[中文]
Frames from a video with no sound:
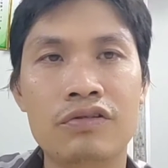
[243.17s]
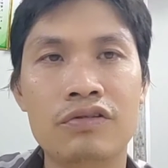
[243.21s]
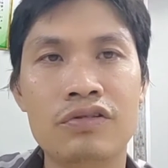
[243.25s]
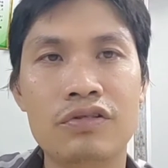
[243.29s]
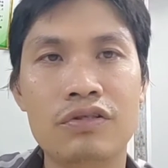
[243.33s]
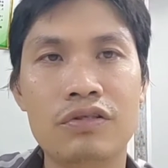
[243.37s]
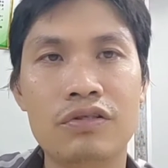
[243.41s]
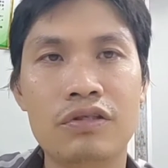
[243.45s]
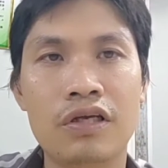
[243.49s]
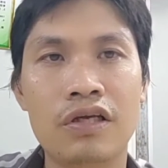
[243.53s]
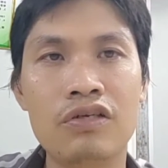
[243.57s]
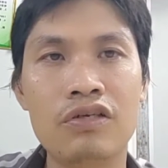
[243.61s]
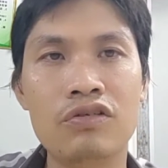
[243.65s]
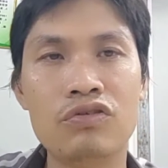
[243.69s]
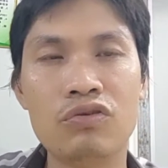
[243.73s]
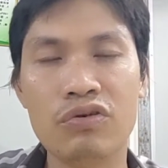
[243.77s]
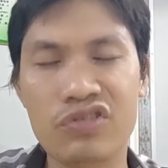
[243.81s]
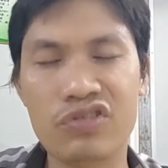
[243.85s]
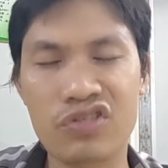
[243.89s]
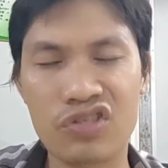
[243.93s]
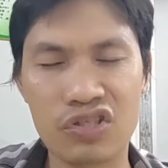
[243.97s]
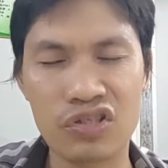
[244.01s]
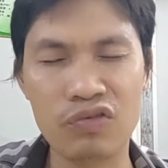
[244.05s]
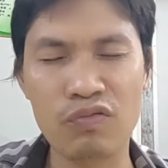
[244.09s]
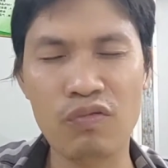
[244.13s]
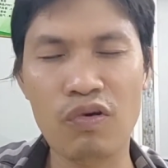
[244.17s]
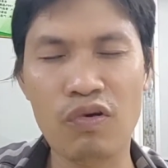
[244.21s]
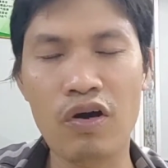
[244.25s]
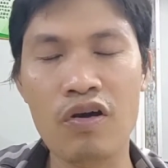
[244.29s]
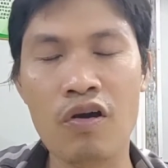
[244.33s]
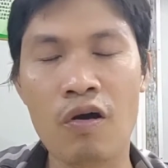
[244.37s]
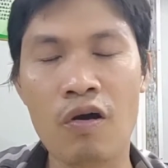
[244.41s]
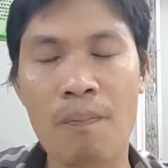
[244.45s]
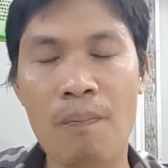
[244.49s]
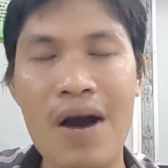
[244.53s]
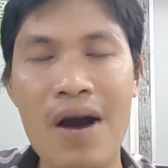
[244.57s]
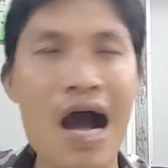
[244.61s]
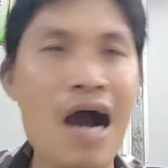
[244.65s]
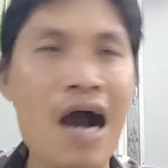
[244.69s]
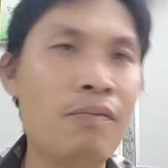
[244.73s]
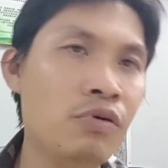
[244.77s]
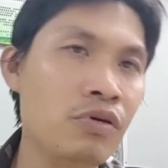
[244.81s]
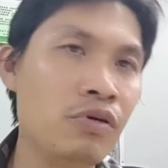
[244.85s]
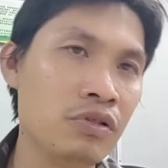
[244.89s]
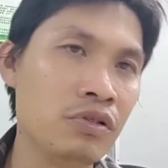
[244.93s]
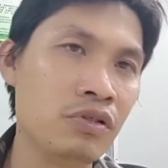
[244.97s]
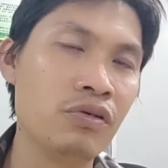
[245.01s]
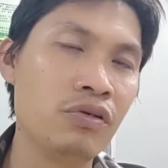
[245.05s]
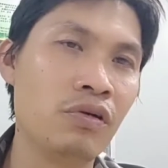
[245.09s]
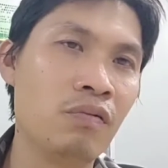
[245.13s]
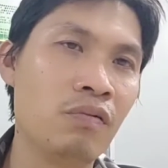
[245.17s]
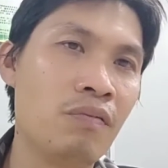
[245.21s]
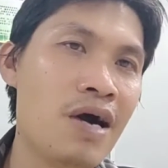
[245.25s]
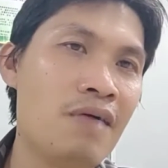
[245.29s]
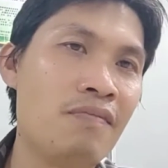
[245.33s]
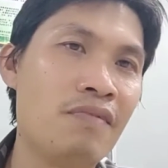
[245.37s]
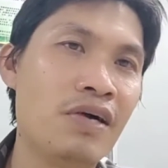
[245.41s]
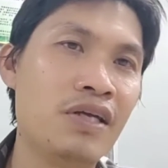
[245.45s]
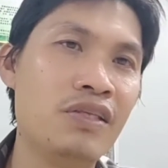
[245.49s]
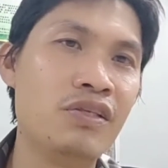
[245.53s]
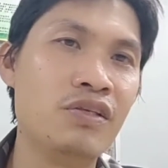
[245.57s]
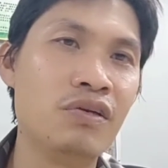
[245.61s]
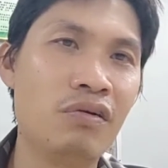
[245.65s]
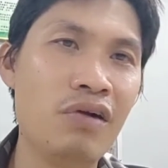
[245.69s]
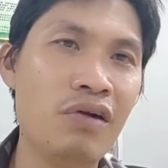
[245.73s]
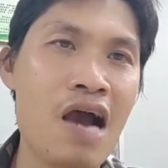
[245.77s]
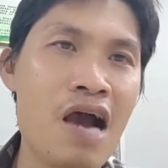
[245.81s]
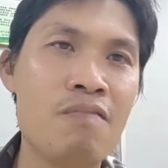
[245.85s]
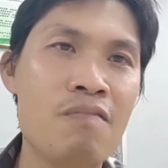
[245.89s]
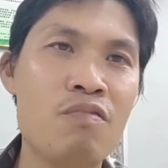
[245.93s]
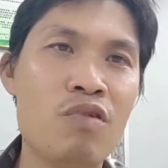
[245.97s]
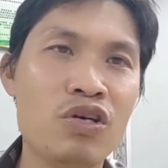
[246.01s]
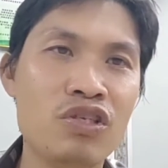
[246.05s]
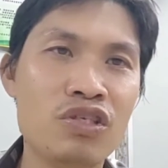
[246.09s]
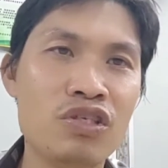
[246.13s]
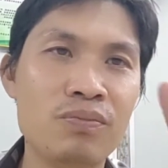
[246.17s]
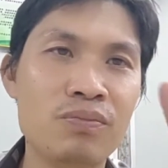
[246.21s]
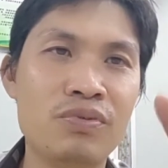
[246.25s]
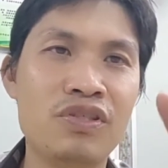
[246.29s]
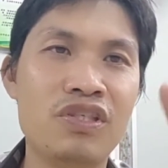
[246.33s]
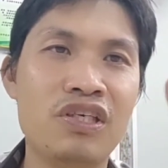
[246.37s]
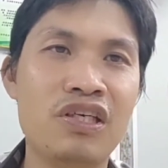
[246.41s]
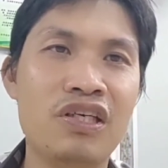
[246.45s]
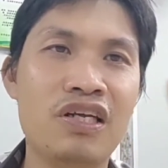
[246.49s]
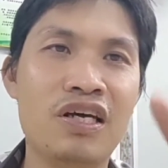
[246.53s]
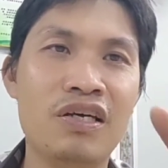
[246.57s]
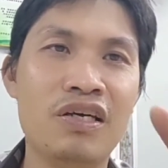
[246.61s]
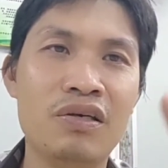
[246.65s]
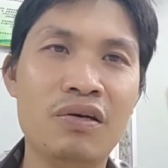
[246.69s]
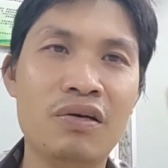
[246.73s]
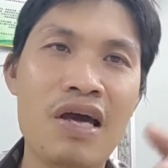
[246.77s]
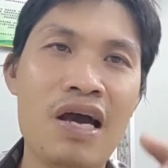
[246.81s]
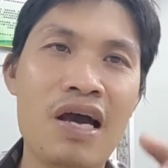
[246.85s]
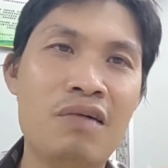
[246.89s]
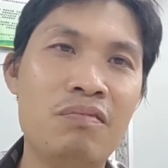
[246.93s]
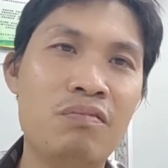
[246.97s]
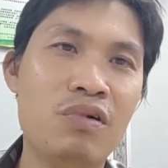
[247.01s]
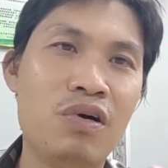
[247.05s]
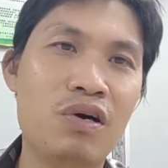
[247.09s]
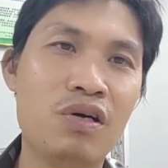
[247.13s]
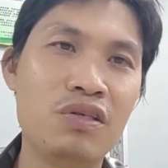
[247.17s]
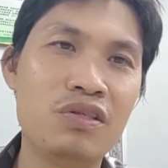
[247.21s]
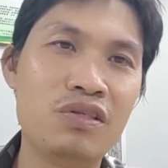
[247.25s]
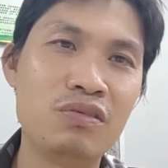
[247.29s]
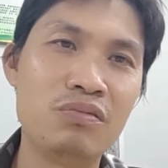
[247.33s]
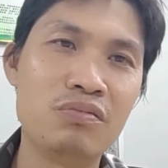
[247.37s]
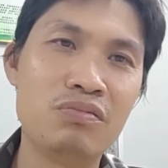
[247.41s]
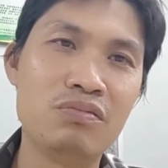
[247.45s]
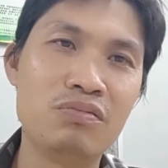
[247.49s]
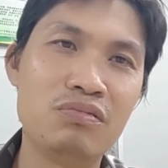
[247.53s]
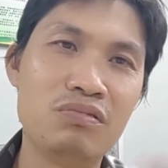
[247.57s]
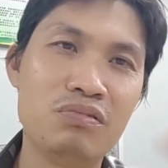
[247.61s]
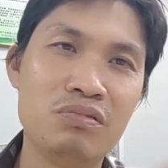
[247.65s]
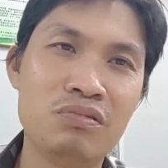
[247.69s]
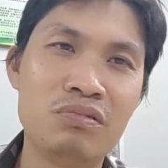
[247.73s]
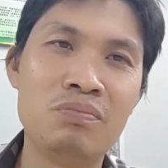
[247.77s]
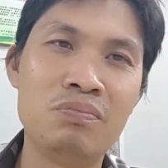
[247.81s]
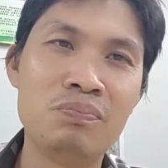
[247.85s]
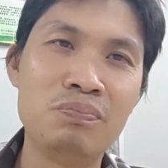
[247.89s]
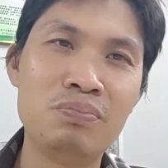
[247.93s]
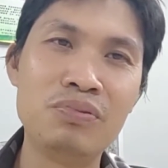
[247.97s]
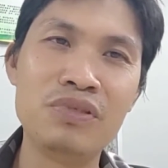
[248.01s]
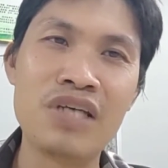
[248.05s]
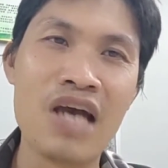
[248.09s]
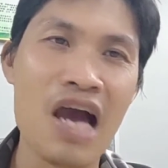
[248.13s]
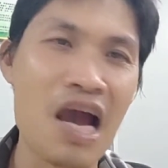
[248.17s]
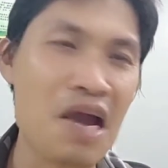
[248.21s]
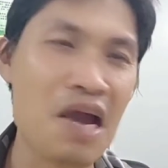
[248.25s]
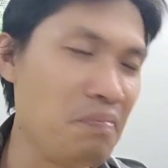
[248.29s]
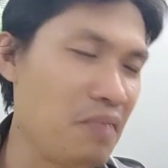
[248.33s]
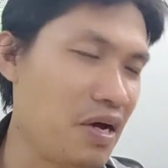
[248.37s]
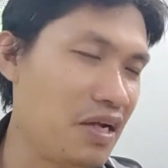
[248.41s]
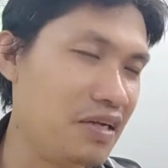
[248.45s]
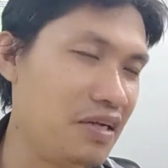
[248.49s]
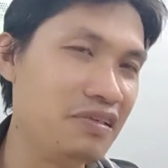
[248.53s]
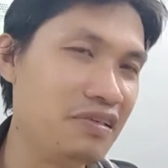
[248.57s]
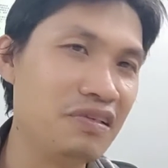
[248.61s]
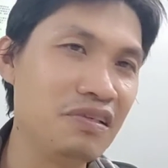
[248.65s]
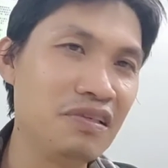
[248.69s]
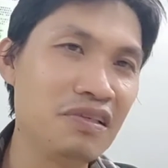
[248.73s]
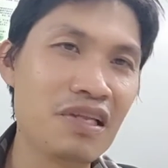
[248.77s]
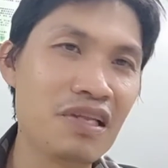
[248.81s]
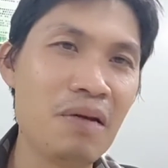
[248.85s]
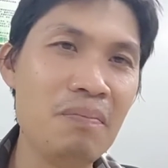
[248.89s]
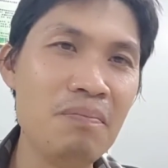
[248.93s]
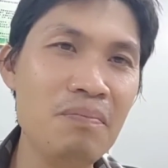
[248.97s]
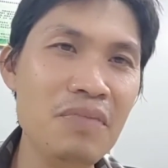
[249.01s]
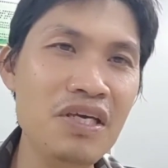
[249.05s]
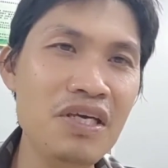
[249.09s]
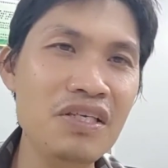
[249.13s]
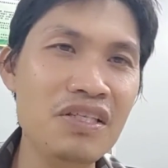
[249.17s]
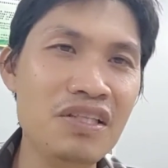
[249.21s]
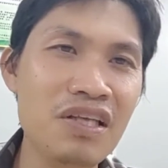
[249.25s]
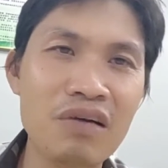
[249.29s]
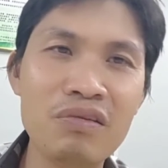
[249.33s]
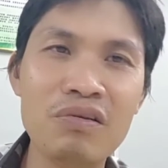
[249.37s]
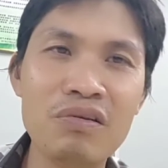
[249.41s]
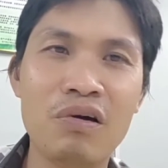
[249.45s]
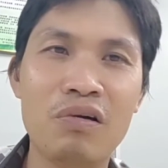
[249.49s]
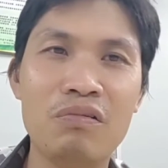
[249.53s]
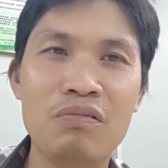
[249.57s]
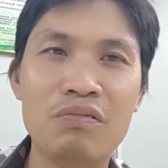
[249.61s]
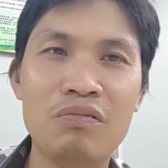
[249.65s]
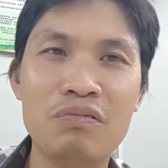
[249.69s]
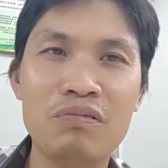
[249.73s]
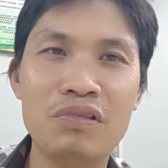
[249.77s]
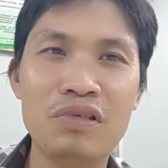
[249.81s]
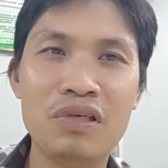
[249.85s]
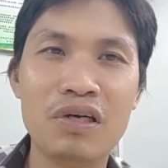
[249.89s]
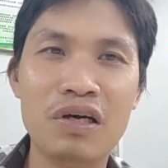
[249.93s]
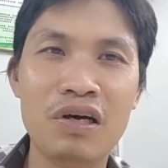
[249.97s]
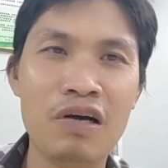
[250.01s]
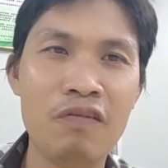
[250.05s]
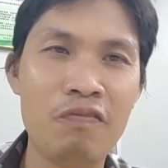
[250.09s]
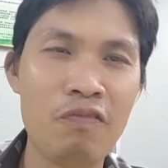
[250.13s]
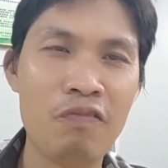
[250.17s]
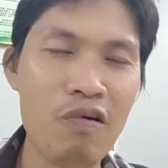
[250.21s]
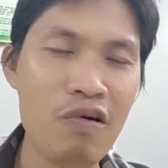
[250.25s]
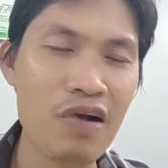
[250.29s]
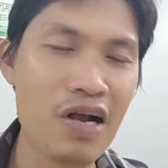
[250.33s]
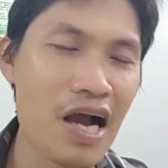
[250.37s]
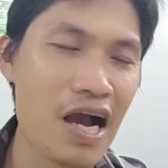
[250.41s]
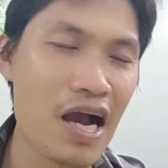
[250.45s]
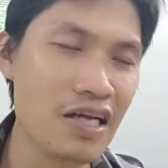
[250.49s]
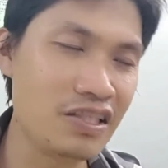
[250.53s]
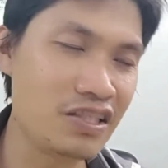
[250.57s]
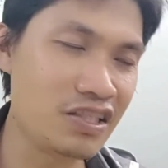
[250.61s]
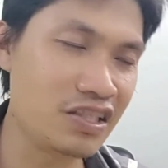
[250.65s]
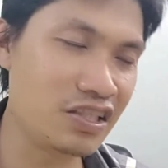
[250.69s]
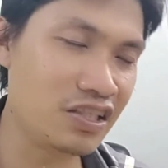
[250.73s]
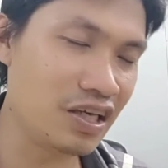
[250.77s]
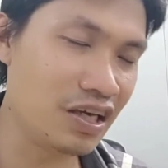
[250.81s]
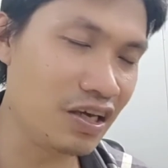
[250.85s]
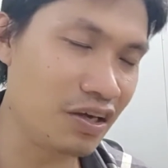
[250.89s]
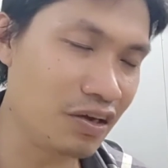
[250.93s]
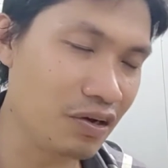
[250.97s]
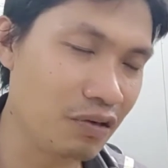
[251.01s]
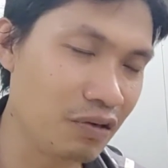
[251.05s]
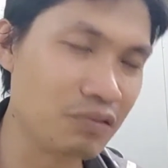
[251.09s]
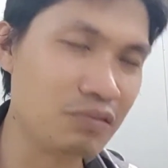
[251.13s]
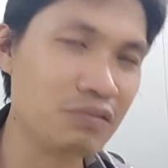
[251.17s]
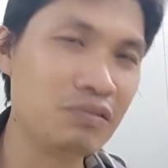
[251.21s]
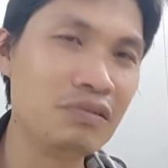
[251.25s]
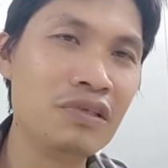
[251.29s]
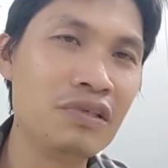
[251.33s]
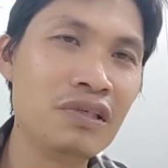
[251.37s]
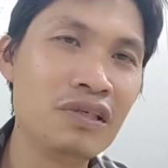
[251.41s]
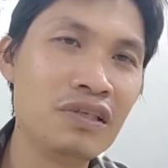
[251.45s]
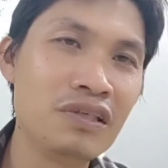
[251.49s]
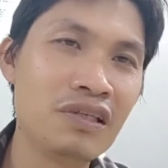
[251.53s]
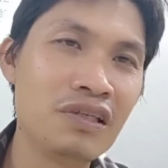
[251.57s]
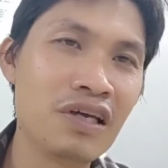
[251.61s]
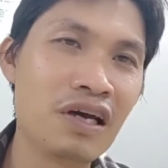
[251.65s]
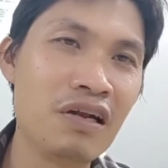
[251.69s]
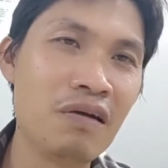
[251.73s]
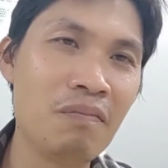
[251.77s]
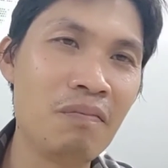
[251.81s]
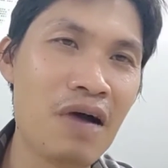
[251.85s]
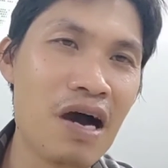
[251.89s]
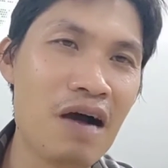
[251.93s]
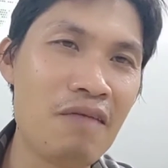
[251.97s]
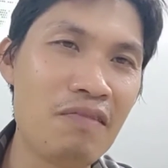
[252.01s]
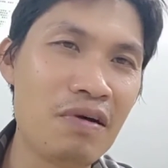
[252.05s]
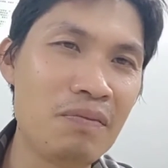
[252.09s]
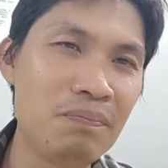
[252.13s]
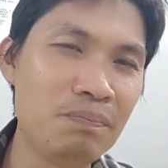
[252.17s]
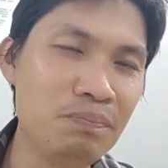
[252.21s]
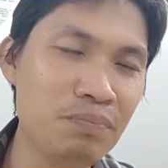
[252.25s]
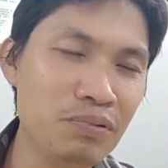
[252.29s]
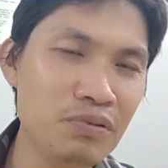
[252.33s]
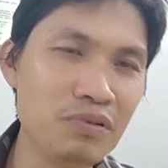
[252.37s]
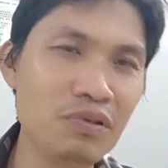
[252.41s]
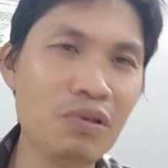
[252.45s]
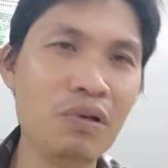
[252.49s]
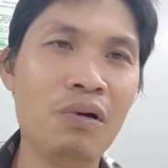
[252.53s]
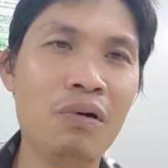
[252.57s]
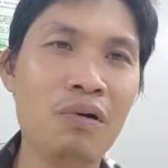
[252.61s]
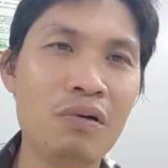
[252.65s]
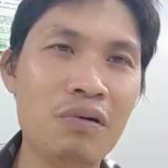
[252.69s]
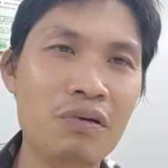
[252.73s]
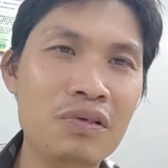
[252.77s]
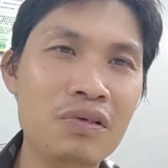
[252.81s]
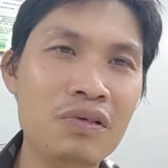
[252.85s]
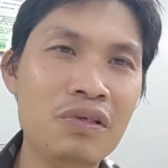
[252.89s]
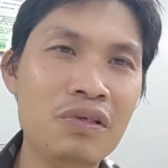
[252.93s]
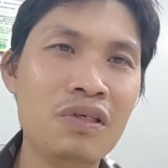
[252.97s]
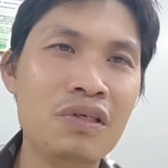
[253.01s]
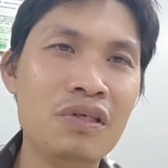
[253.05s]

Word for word: 等于说十窝有八窝都有挖稳，有两窝是不行了，有两窝就不踩稳，它密倒有，呃，封盖子也有，但它挖稳不多。